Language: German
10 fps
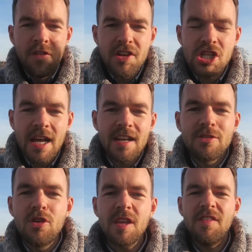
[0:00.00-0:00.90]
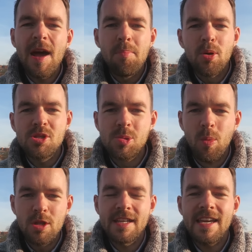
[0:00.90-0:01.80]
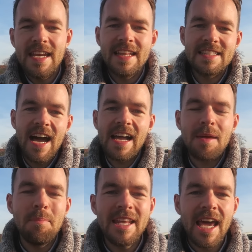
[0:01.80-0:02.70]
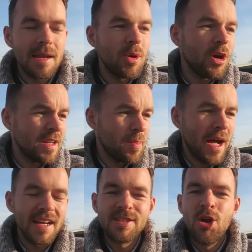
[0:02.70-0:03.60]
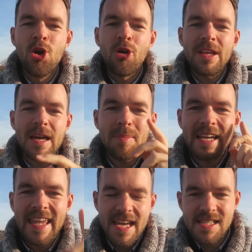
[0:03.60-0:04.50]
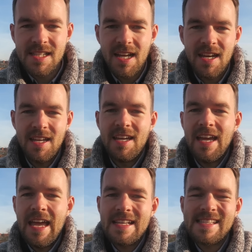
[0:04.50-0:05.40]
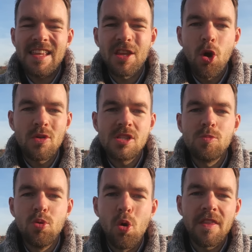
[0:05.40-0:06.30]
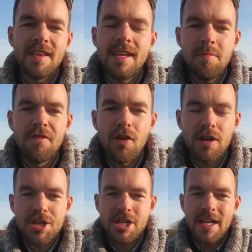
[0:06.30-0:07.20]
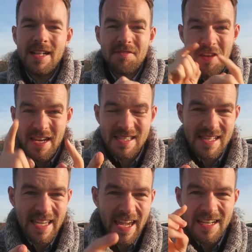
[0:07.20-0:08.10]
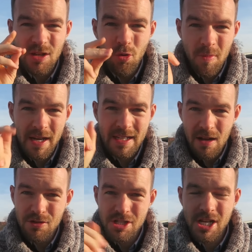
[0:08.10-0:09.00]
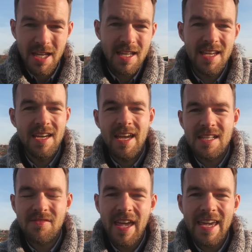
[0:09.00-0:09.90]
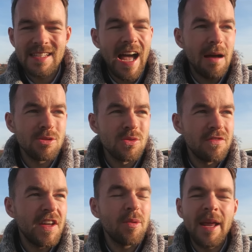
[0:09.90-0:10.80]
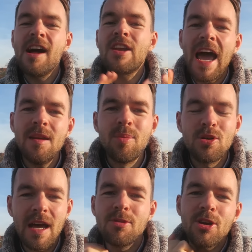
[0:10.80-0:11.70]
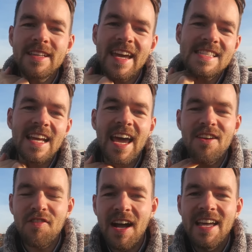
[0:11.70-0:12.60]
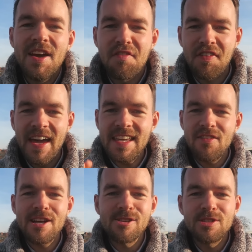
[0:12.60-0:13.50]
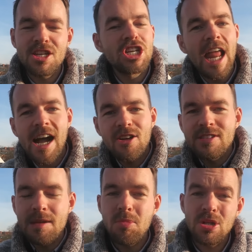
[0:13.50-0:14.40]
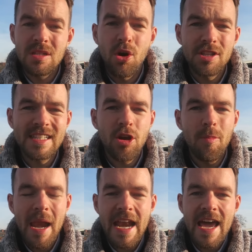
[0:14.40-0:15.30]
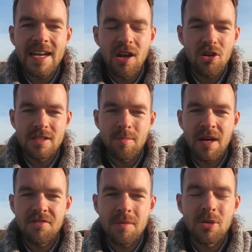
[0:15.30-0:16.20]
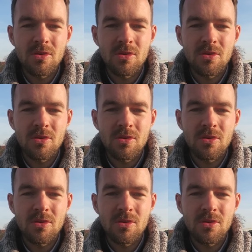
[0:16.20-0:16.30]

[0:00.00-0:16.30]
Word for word: Und wir starten natürlich wieder putzmunter in den Tag mit einem Content-Part. Und ich habe ja gestern äh, Seth Godens Buch The Dip vorgestellt. Wenn ihr es nicht kennt, unbedingt auschecken. Es war echt absolut phänomenal. Und einen Punkt habe ich euch gestern einfach frecherweise unterschlagen und dem möchte ich heute einen komplett eigenen Content-Part widmen.